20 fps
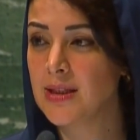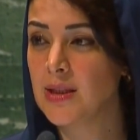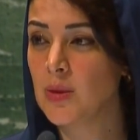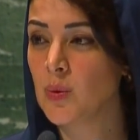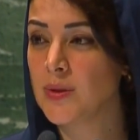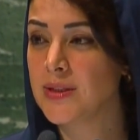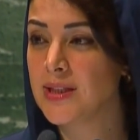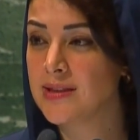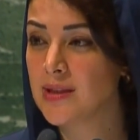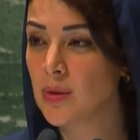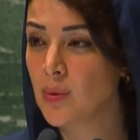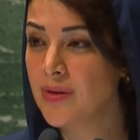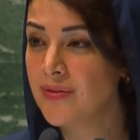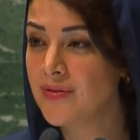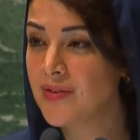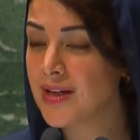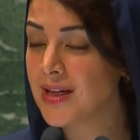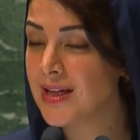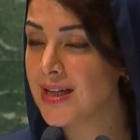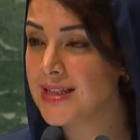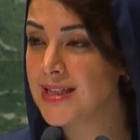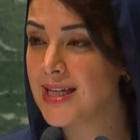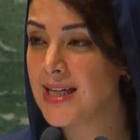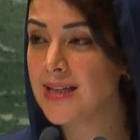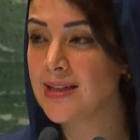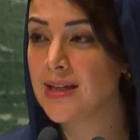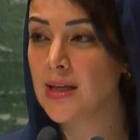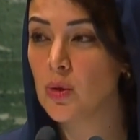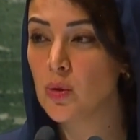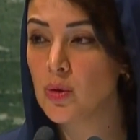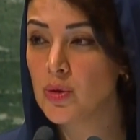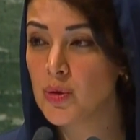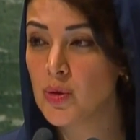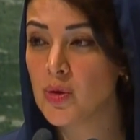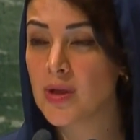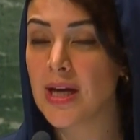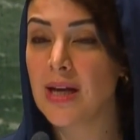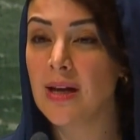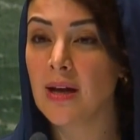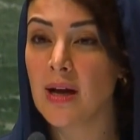وتتوفر لدينا
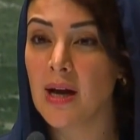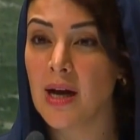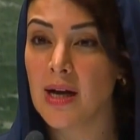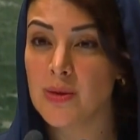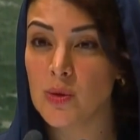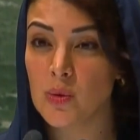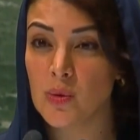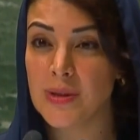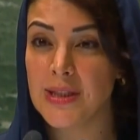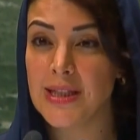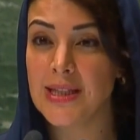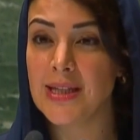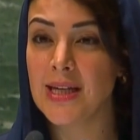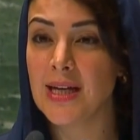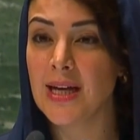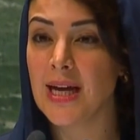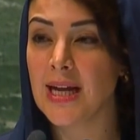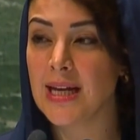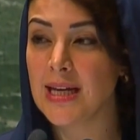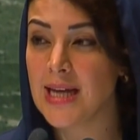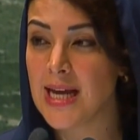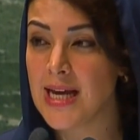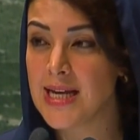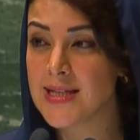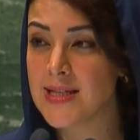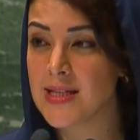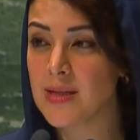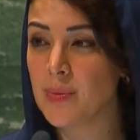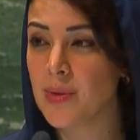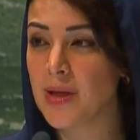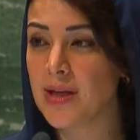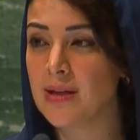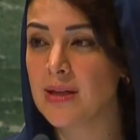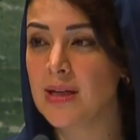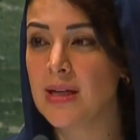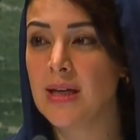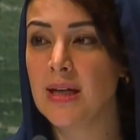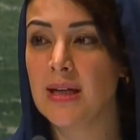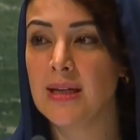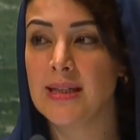الأطر القانونية اللازمة
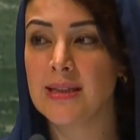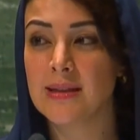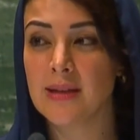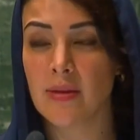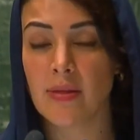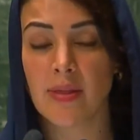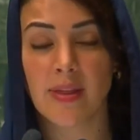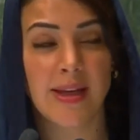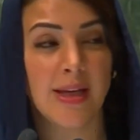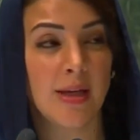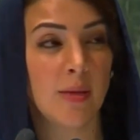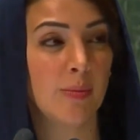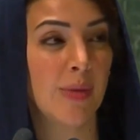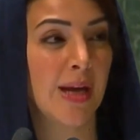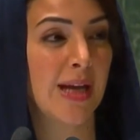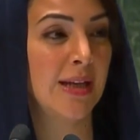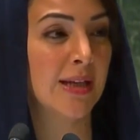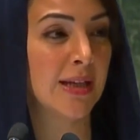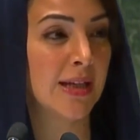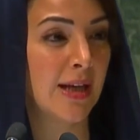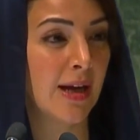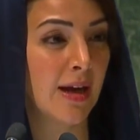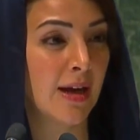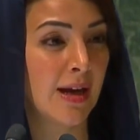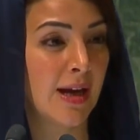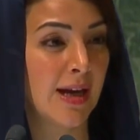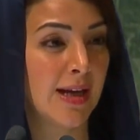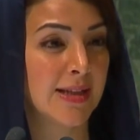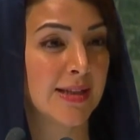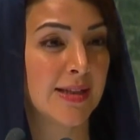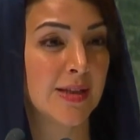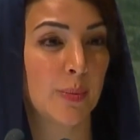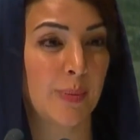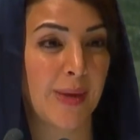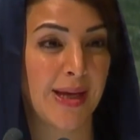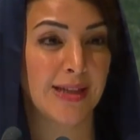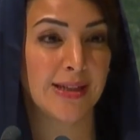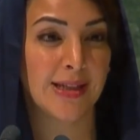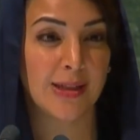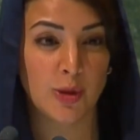لتنظيم العلاقات
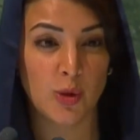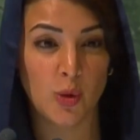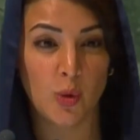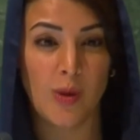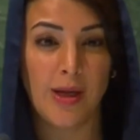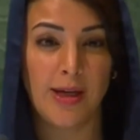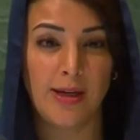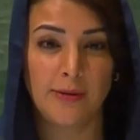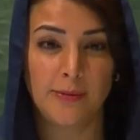بين الدول